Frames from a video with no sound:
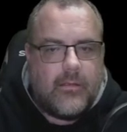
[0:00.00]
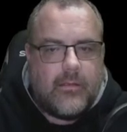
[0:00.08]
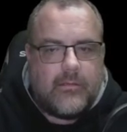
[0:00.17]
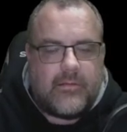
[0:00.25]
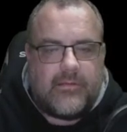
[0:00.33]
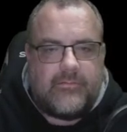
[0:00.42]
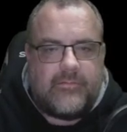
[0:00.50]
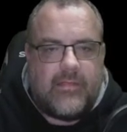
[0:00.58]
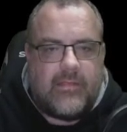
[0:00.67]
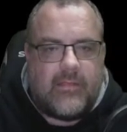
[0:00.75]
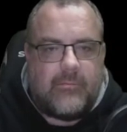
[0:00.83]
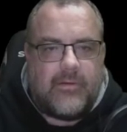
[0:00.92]
Dann sehe
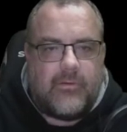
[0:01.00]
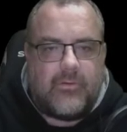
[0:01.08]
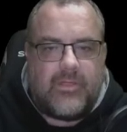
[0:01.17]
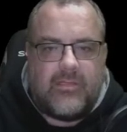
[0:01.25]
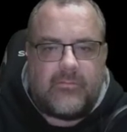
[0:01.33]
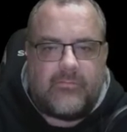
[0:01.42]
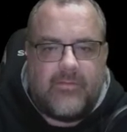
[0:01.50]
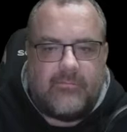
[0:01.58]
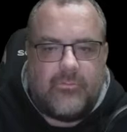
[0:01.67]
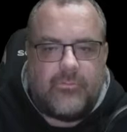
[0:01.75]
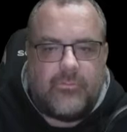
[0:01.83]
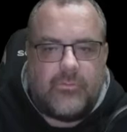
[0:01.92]
ich aber, okay, es war
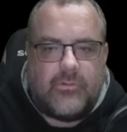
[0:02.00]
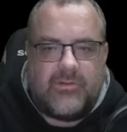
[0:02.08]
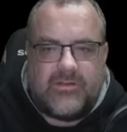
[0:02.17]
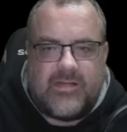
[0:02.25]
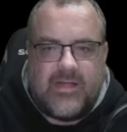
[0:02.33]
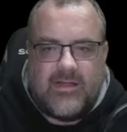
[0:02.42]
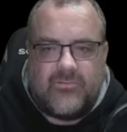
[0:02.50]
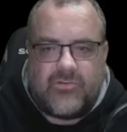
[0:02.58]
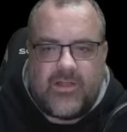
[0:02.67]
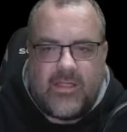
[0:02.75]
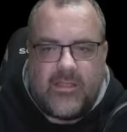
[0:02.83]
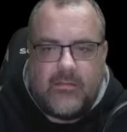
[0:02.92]
wohl nur eine
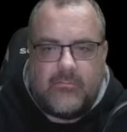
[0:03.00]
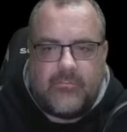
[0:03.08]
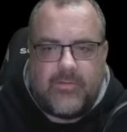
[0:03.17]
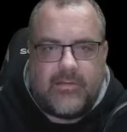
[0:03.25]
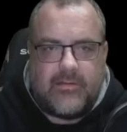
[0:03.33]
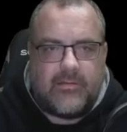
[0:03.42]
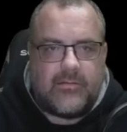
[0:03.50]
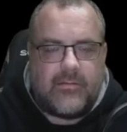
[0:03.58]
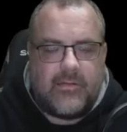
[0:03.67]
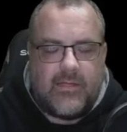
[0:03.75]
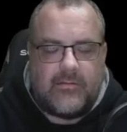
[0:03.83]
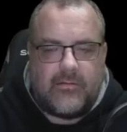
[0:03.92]
Teilstrecke, weil
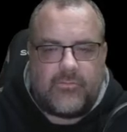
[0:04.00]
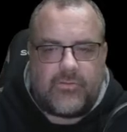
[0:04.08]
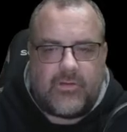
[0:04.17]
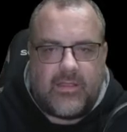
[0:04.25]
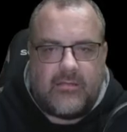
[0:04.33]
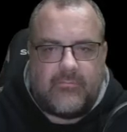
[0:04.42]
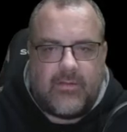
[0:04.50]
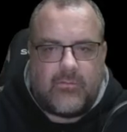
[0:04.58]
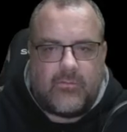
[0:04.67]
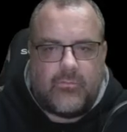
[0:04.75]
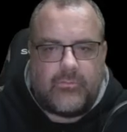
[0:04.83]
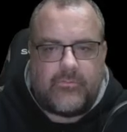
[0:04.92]
die andere Strecke war
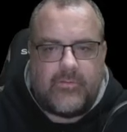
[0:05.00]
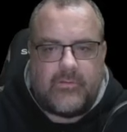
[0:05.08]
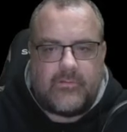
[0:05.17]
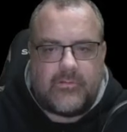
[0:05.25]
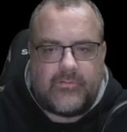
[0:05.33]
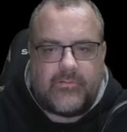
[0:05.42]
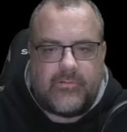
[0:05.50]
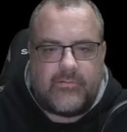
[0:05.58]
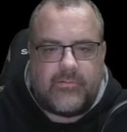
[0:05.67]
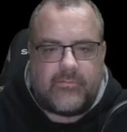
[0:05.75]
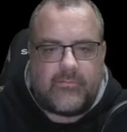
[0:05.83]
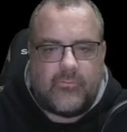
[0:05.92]
größer. Das hier ist
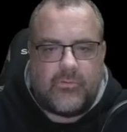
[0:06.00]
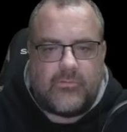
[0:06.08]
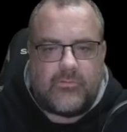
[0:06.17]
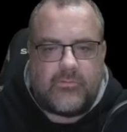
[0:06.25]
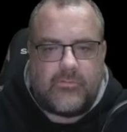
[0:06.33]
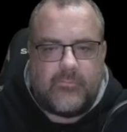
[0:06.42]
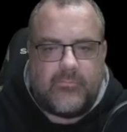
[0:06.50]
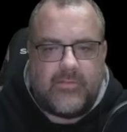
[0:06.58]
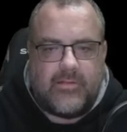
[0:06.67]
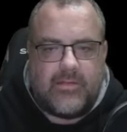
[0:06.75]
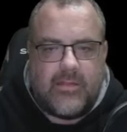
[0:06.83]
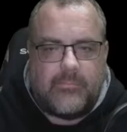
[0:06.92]
jetzt nur dieser Zipfel.
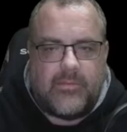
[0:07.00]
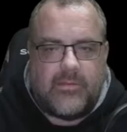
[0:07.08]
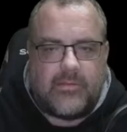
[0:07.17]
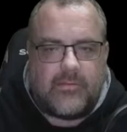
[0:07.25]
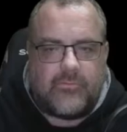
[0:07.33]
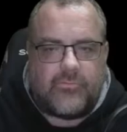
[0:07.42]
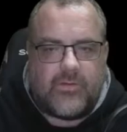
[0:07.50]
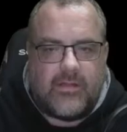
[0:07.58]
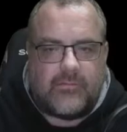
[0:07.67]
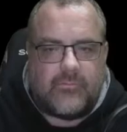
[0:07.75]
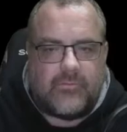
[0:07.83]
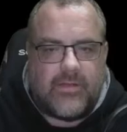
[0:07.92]
Ich habe hier den
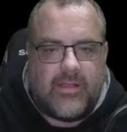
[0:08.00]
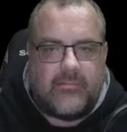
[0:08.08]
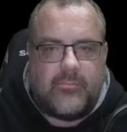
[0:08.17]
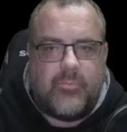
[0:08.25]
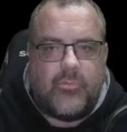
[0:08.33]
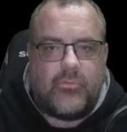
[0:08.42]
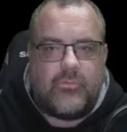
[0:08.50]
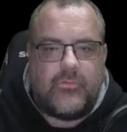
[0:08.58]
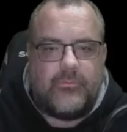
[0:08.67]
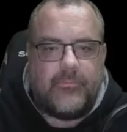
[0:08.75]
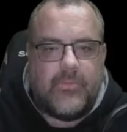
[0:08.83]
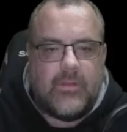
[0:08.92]
Start- und Endpunkt.
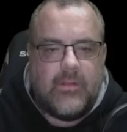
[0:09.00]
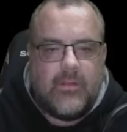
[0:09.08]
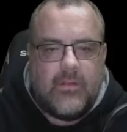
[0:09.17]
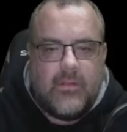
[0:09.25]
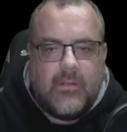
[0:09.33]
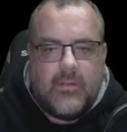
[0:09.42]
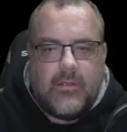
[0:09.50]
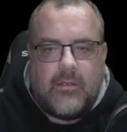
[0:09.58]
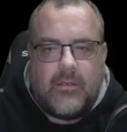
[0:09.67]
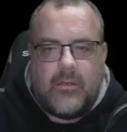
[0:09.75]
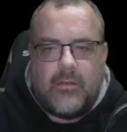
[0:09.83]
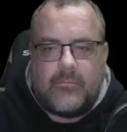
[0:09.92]

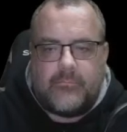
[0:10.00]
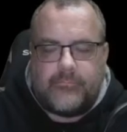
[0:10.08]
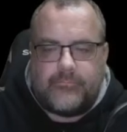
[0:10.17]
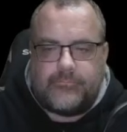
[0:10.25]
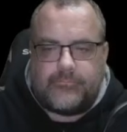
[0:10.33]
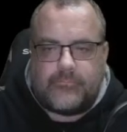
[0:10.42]
Ähm,